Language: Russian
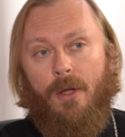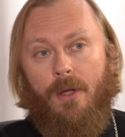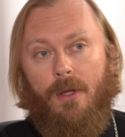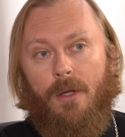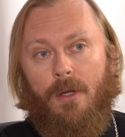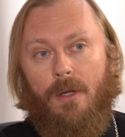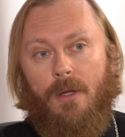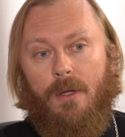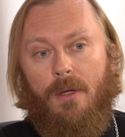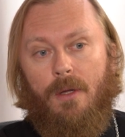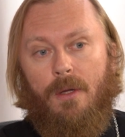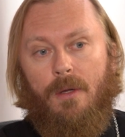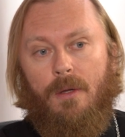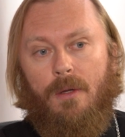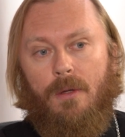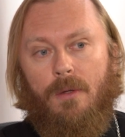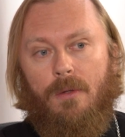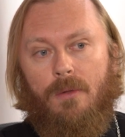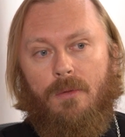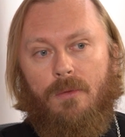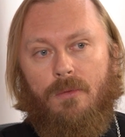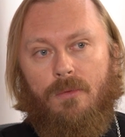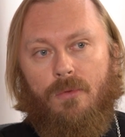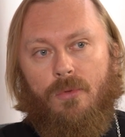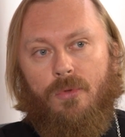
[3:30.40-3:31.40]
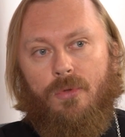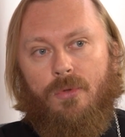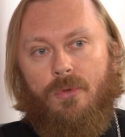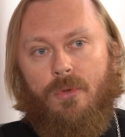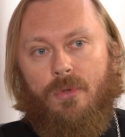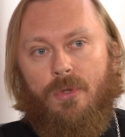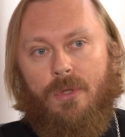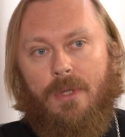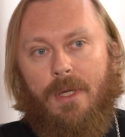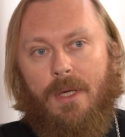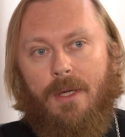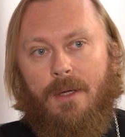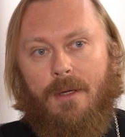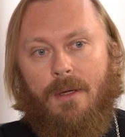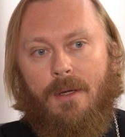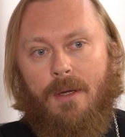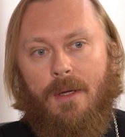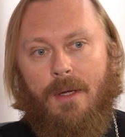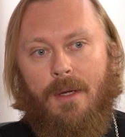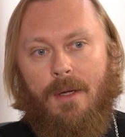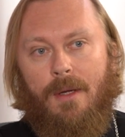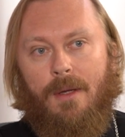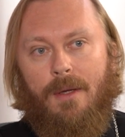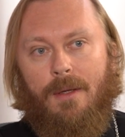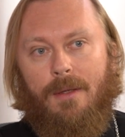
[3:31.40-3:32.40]
И, ну что же, я,
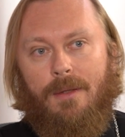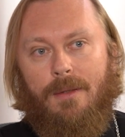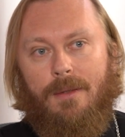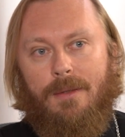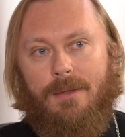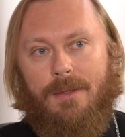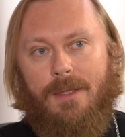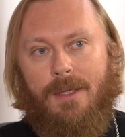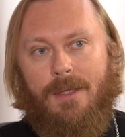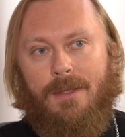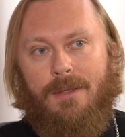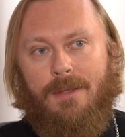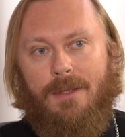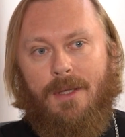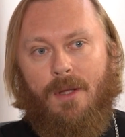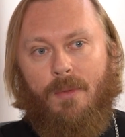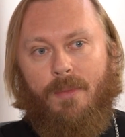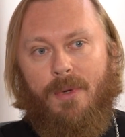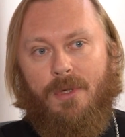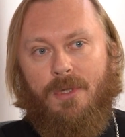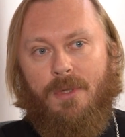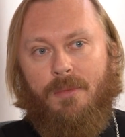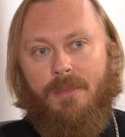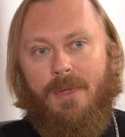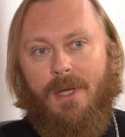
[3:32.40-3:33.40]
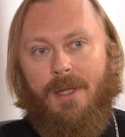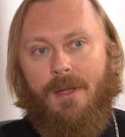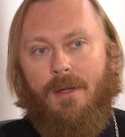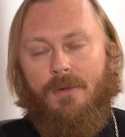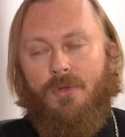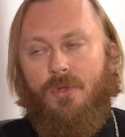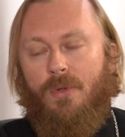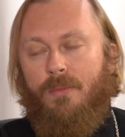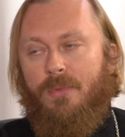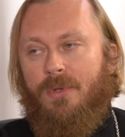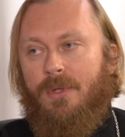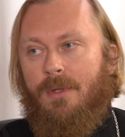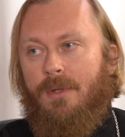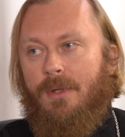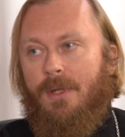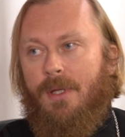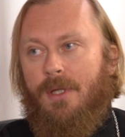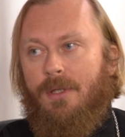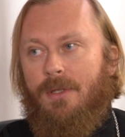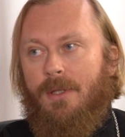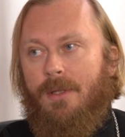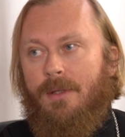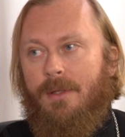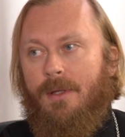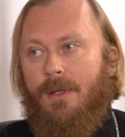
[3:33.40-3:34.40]
сказать, сказал батюшка, мне главное, чтобы жило
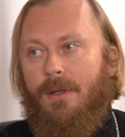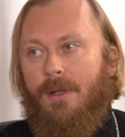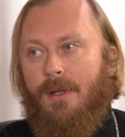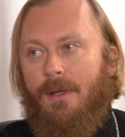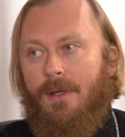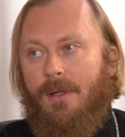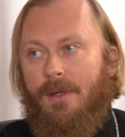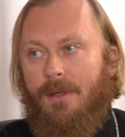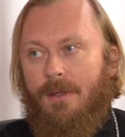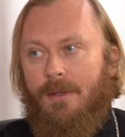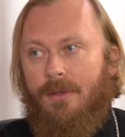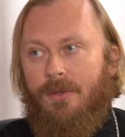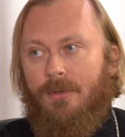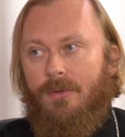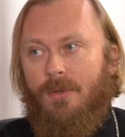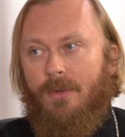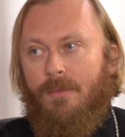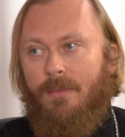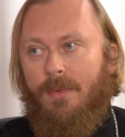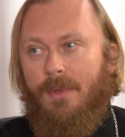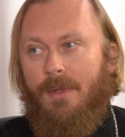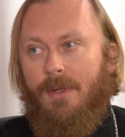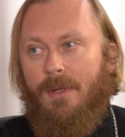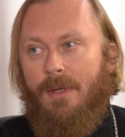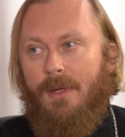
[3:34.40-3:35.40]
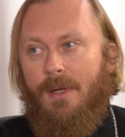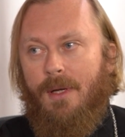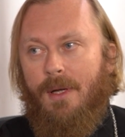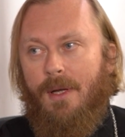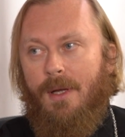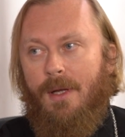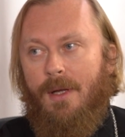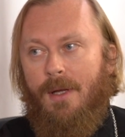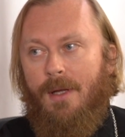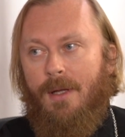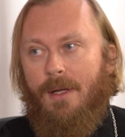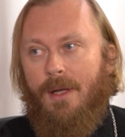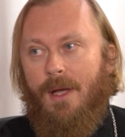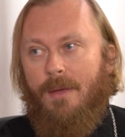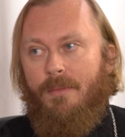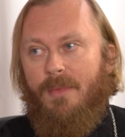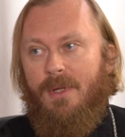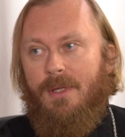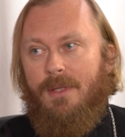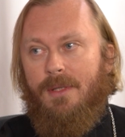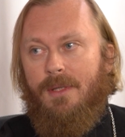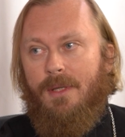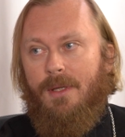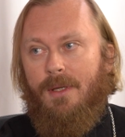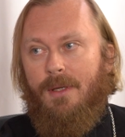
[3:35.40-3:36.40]
наше дело, чтобы
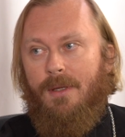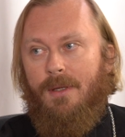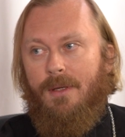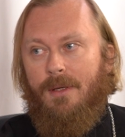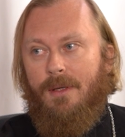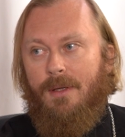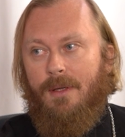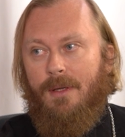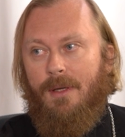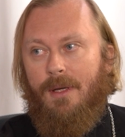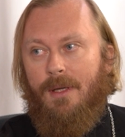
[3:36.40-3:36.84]
комиссия,